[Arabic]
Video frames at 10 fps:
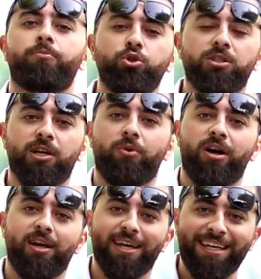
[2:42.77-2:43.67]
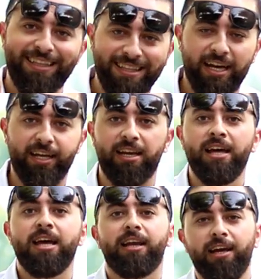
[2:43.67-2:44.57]
مستوى الدخل
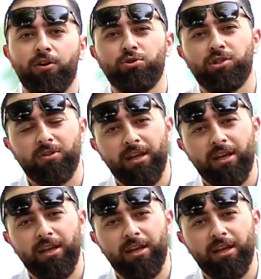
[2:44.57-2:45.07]
لان مستوى